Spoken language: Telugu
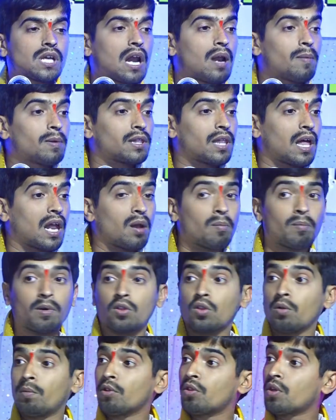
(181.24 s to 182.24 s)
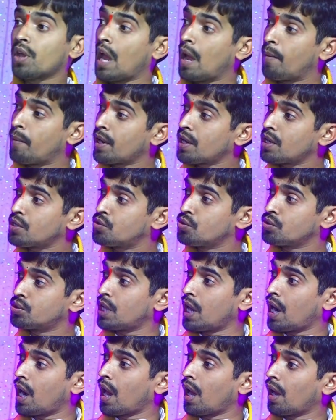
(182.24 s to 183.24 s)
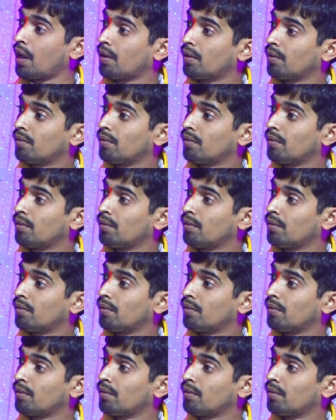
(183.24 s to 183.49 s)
చాలామంది దండం పెడుతూ పెడుతూ కెమెరాకేసి చూస్తారు చూస్తారట